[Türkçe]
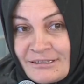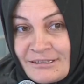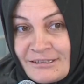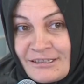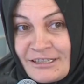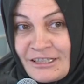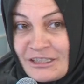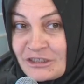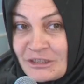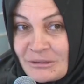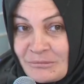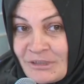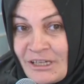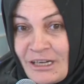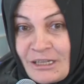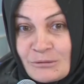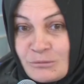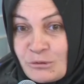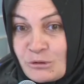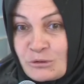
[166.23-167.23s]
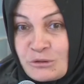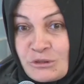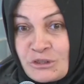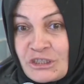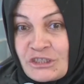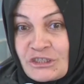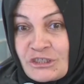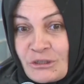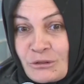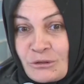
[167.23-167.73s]
Eşim yani buzlu
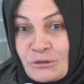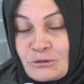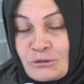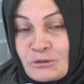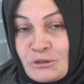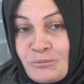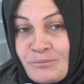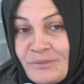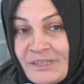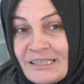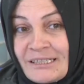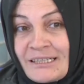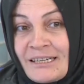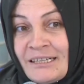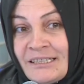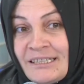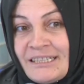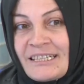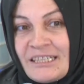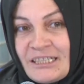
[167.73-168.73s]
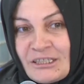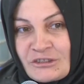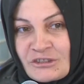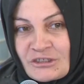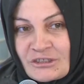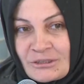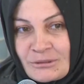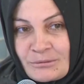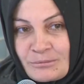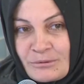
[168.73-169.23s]
şişe götürüp birken ikiye
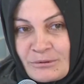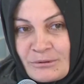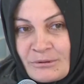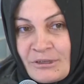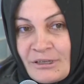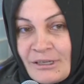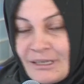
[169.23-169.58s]
çıktı bu.